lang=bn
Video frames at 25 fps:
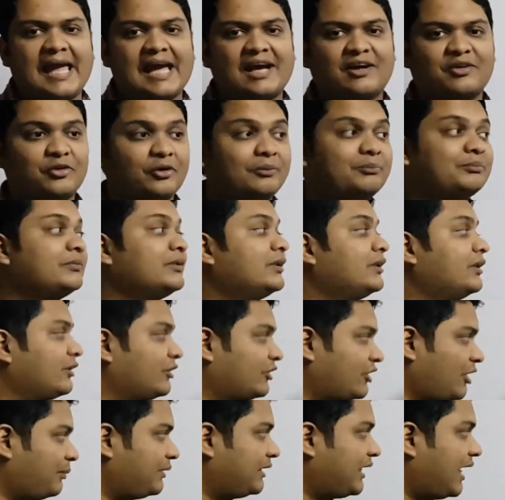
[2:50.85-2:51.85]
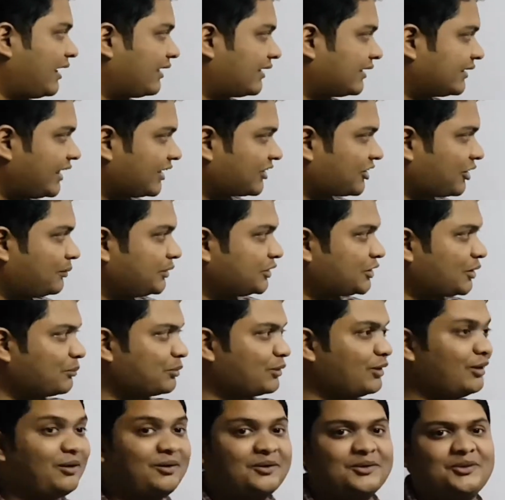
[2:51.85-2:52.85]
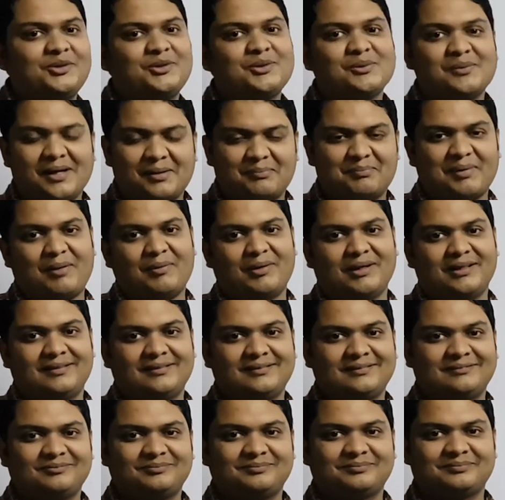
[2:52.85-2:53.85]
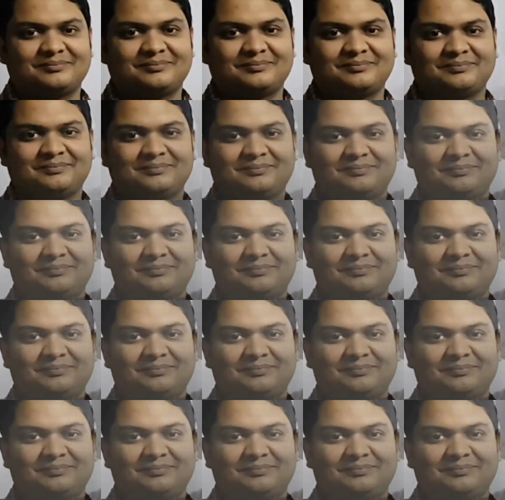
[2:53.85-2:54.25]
এক কম তবে ধারাটা থাকতে হবে সবগুলো টু এর পাওয়ার আশা